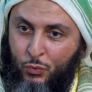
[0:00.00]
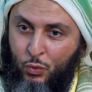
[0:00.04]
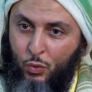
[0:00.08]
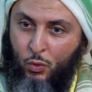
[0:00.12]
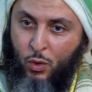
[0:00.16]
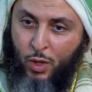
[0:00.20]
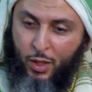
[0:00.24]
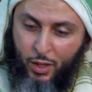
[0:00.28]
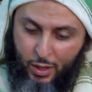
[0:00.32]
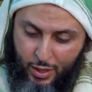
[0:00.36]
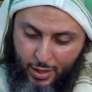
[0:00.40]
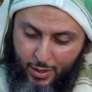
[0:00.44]

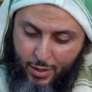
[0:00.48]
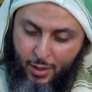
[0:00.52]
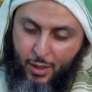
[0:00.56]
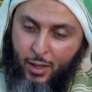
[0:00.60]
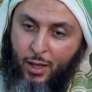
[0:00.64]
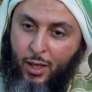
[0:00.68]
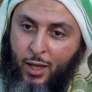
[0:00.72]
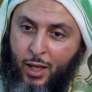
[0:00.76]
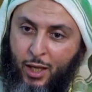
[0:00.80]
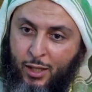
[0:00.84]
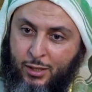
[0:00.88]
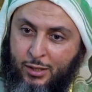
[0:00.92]

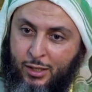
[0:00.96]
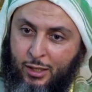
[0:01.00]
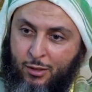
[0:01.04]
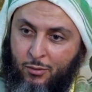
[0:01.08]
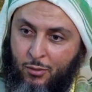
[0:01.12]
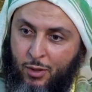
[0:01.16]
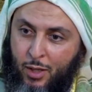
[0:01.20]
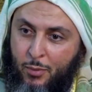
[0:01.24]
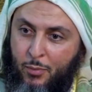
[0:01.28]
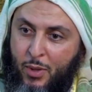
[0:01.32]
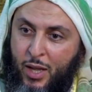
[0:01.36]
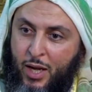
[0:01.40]
وإذا عزكم
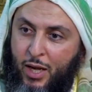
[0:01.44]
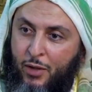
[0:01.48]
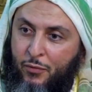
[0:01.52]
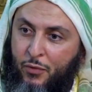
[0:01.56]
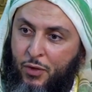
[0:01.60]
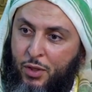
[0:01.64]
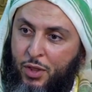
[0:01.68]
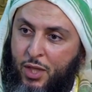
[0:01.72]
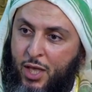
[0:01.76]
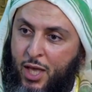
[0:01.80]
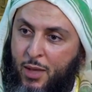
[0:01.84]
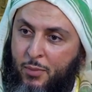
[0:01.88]
الله بال
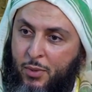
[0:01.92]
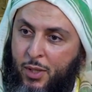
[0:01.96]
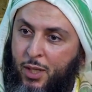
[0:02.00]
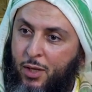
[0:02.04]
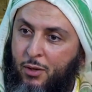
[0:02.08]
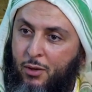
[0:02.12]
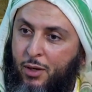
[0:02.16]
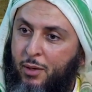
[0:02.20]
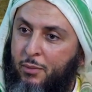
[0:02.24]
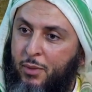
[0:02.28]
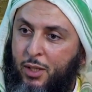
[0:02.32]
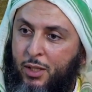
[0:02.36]
في ثيابه
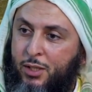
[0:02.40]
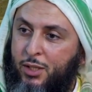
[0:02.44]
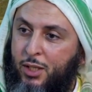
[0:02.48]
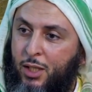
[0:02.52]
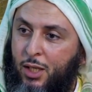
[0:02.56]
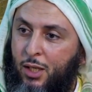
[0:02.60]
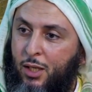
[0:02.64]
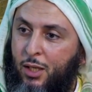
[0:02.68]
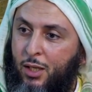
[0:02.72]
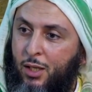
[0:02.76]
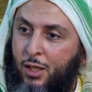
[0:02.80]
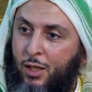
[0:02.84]
ولم يغسل
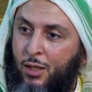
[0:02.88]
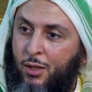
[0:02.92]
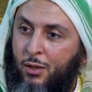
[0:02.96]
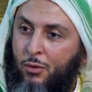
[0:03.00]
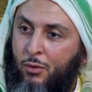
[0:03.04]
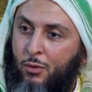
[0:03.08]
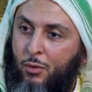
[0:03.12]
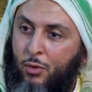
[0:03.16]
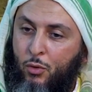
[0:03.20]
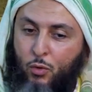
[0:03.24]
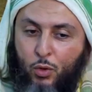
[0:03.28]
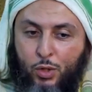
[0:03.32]

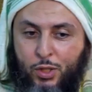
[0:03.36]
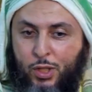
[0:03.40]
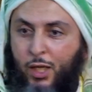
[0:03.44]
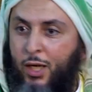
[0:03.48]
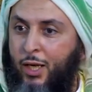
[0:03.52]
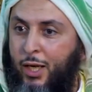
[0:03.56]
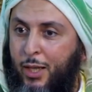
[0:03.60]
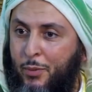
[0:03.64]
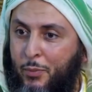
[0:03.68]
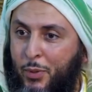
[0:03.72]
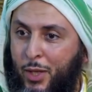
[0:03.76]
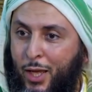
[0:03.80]

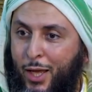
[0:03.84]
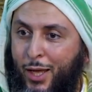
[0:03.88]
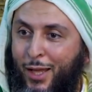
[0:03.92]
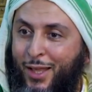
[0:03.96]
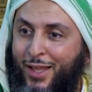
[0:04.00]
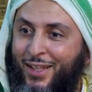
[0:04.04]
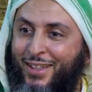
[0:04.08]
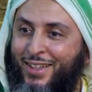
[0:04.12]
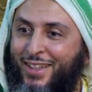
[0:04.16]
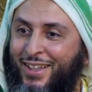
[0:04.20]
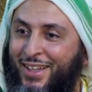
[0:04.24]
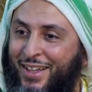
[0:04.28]
وصلى
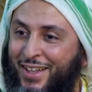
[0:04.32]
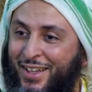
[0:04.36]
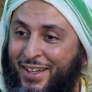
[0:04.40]
بها